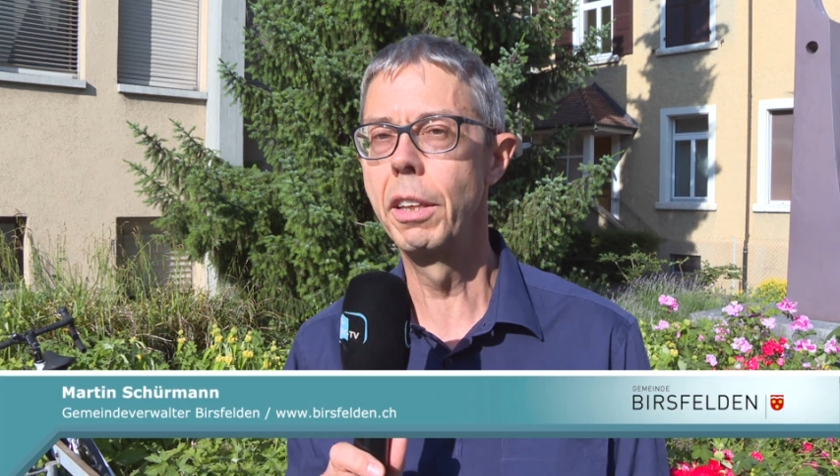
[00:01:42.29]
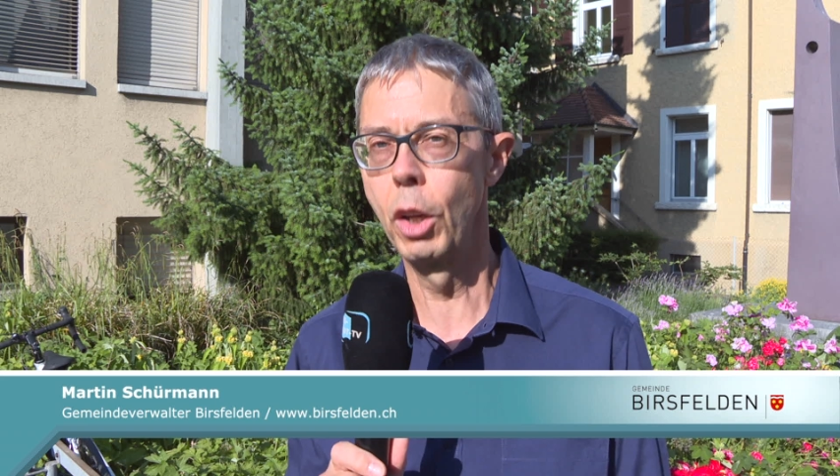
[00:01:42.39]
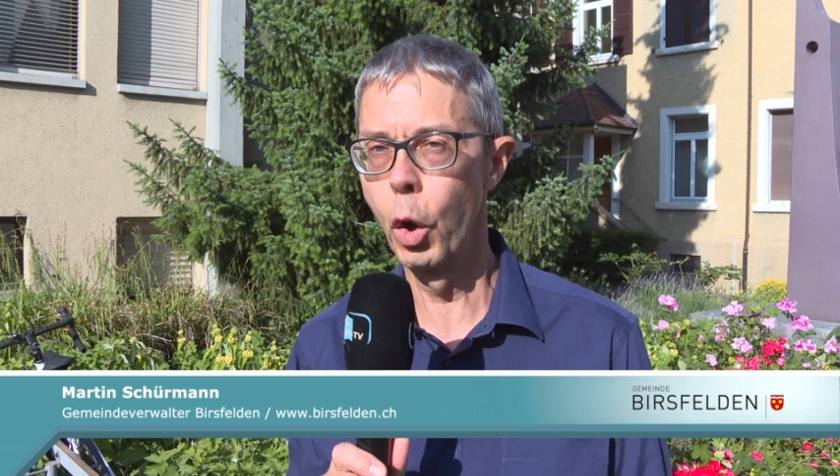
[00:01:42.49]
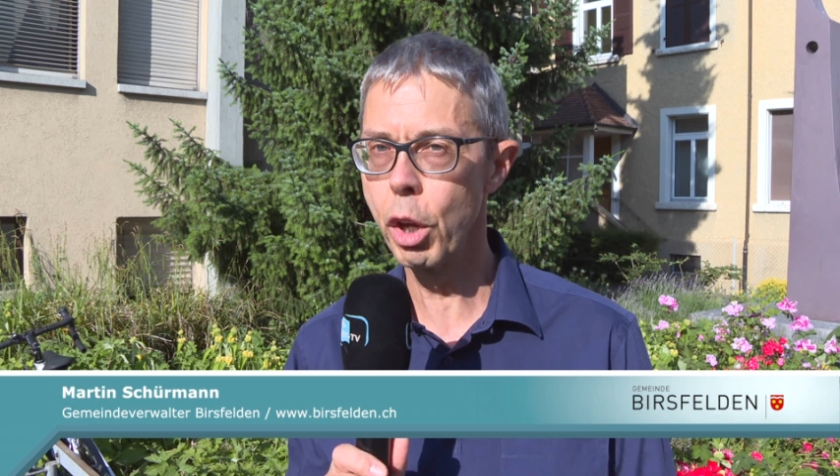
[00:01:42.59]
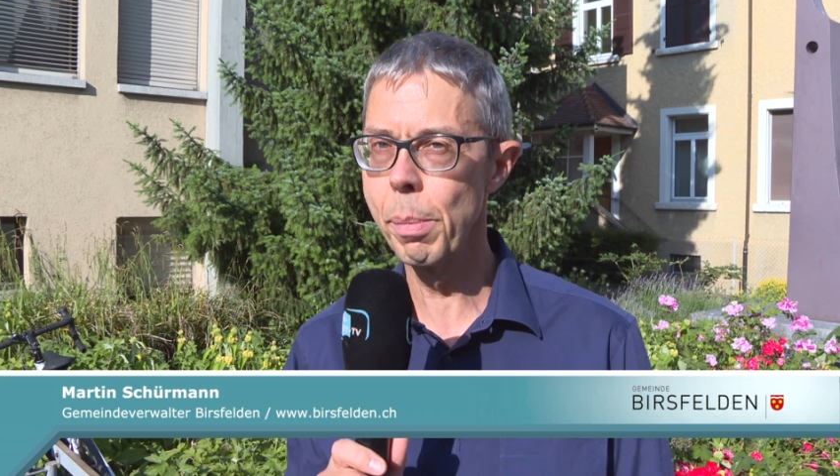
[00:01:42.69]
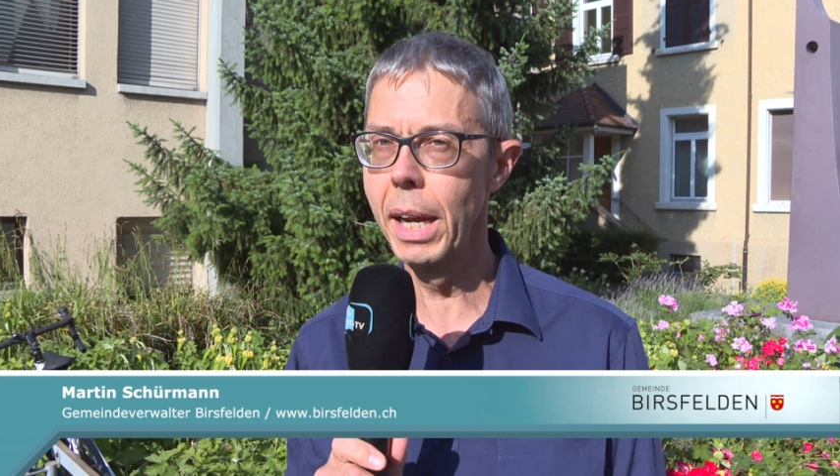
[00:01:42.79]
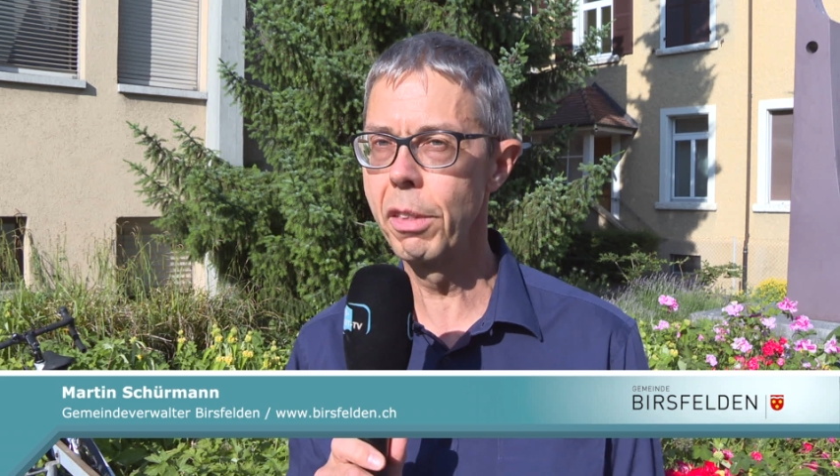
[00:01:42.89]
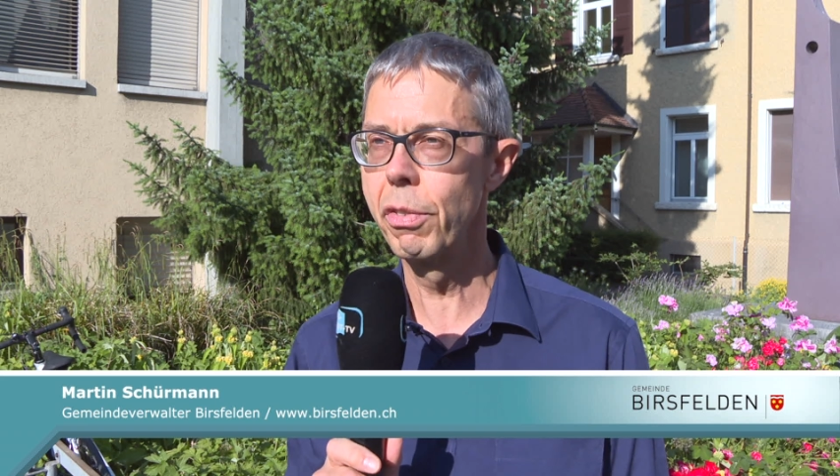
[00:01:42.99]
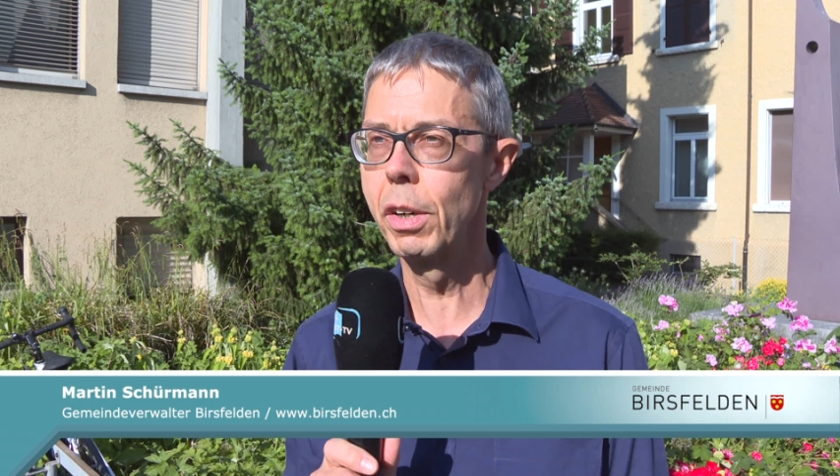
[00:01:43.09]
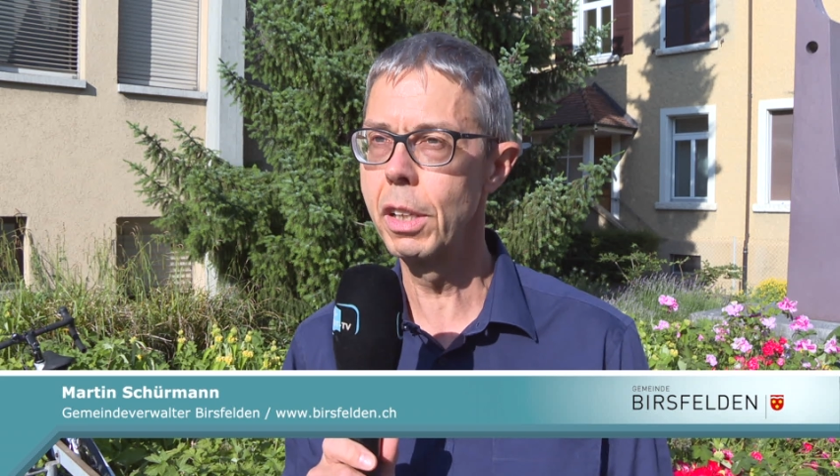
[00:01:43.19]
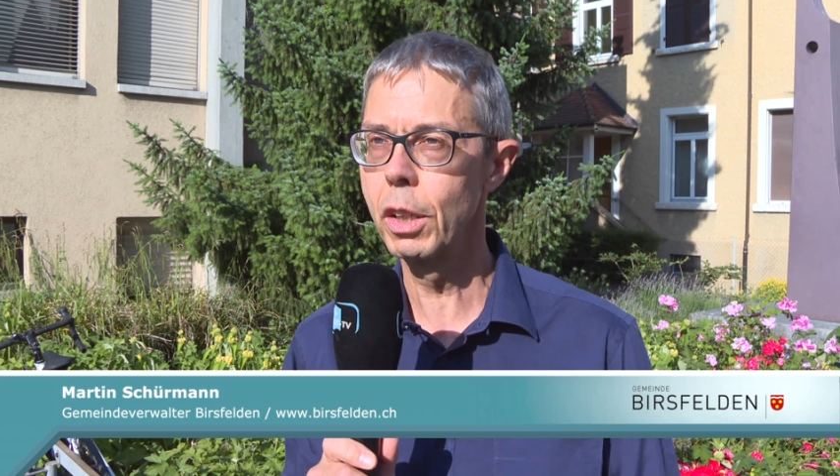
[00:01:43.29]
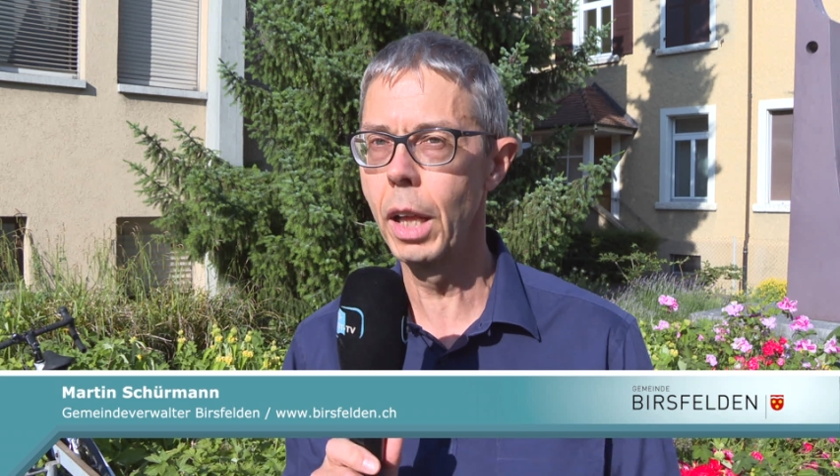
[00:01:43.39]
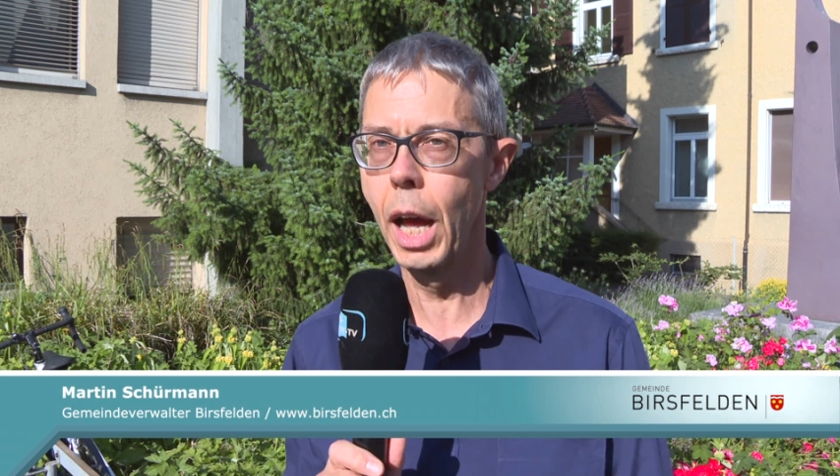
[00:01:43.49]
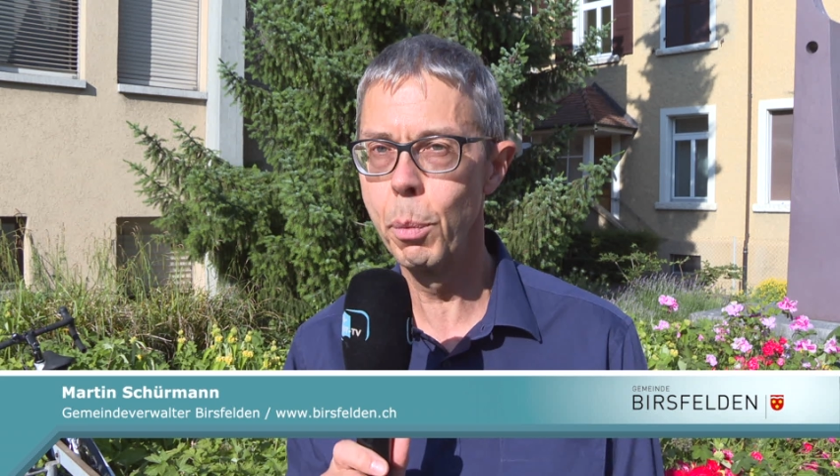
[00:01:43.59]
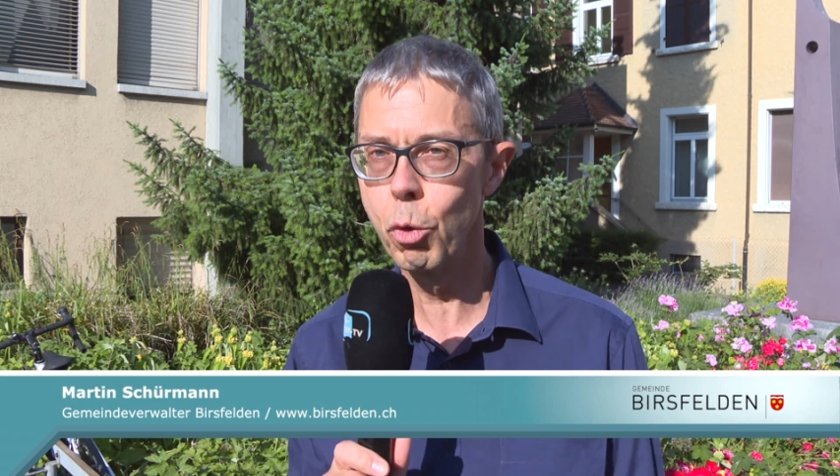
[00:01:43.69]
in die Neugemeindeverwaltung an
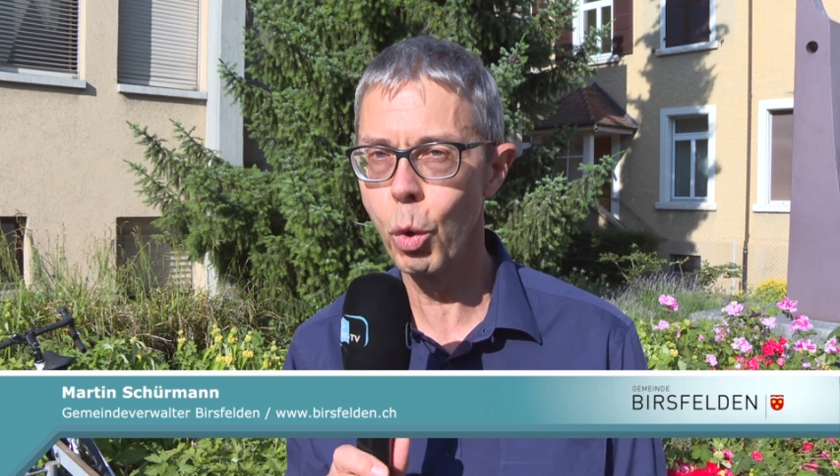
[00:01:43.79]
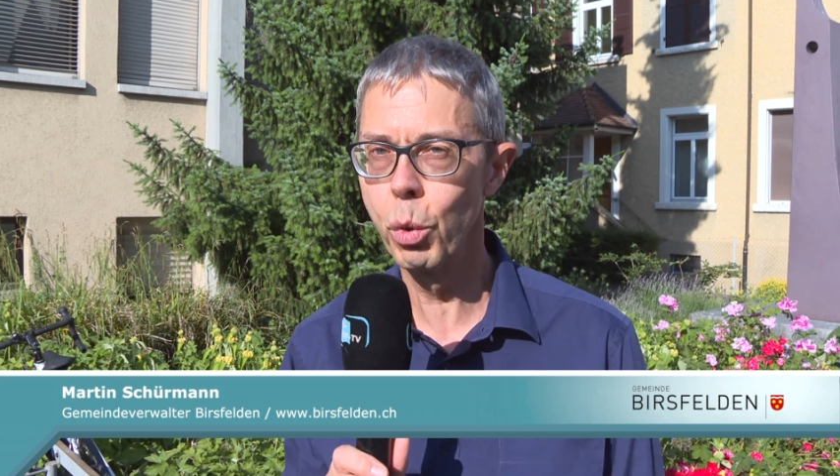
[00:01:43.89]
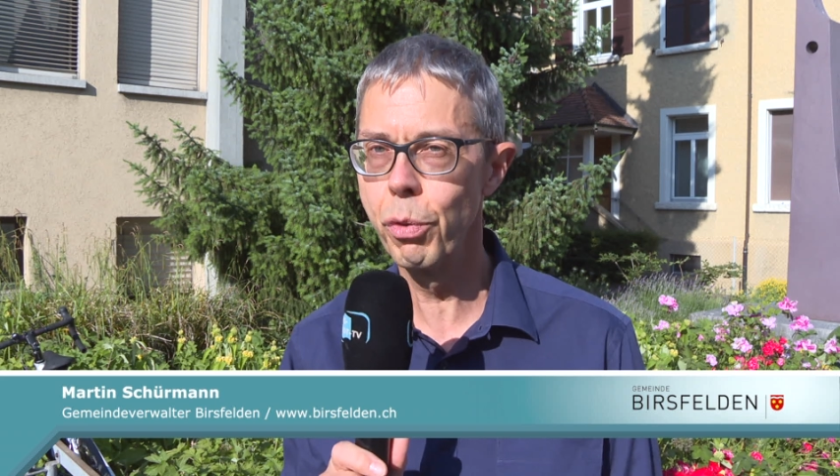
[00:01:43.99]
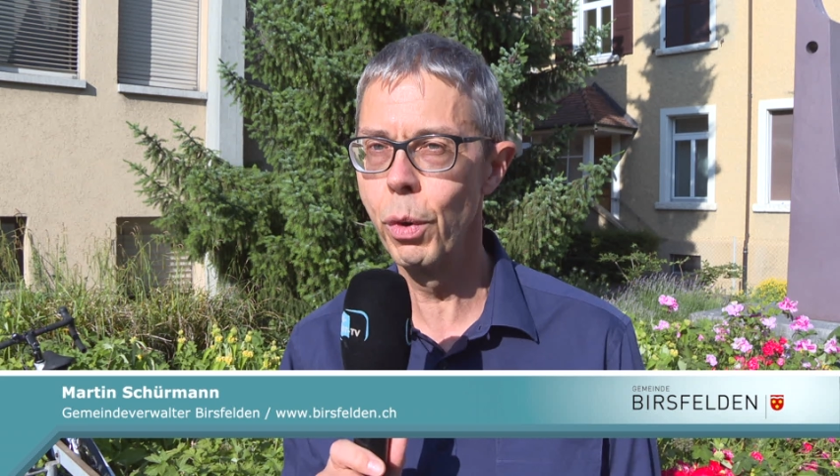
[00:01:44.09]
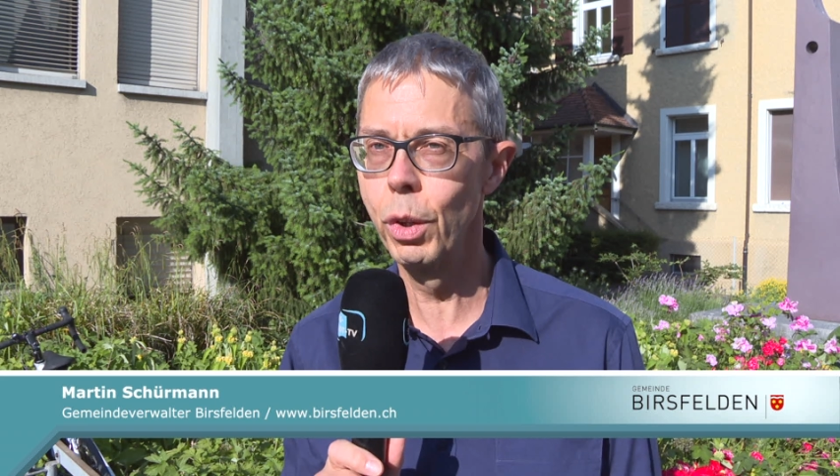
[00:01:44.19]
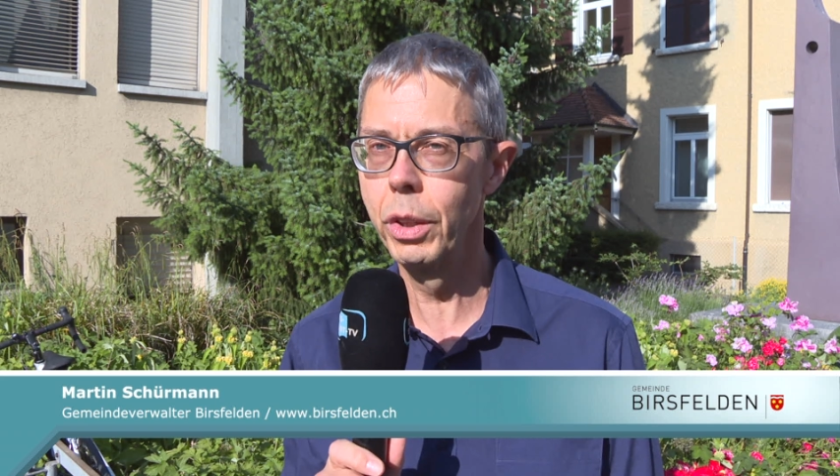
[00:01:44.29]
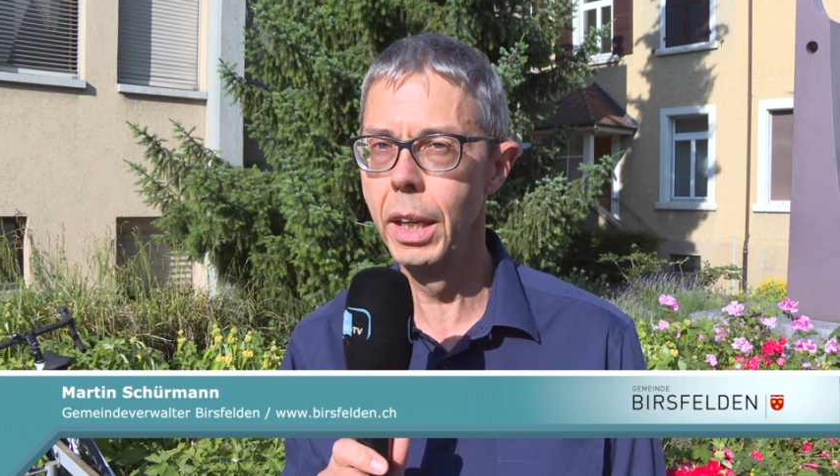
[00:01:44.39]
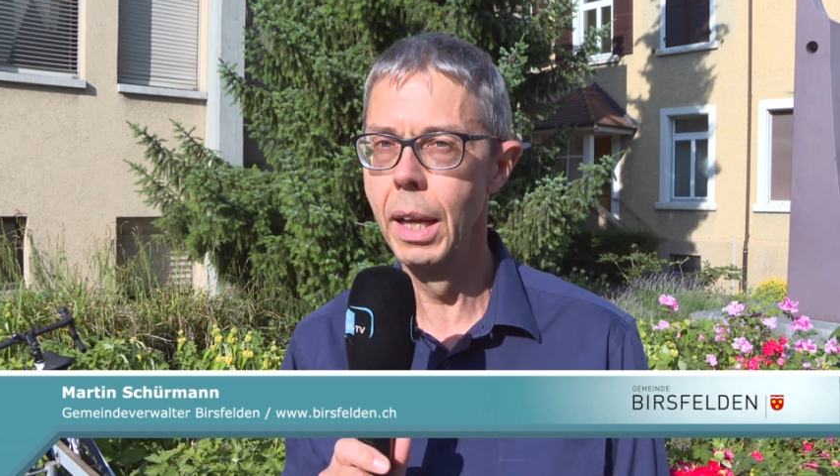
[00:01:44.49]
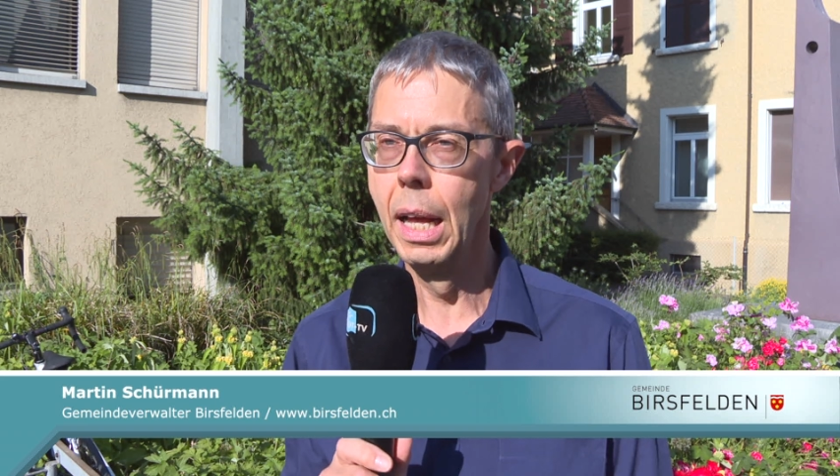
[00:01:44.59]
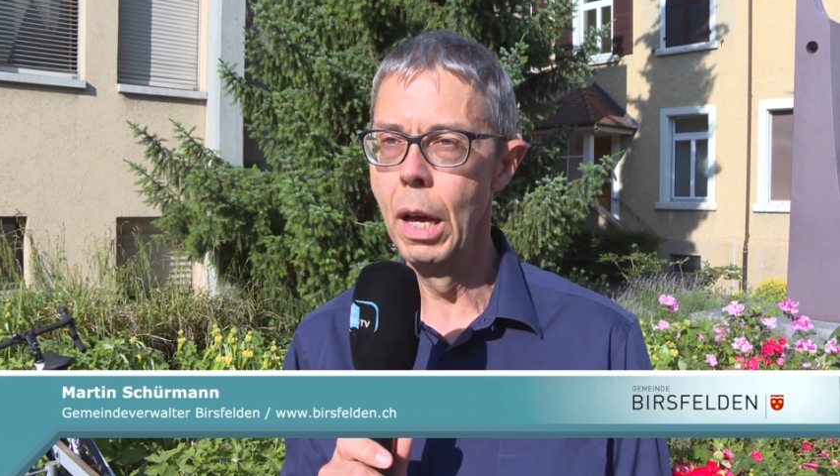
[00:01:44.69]
der Hauptstraße vorne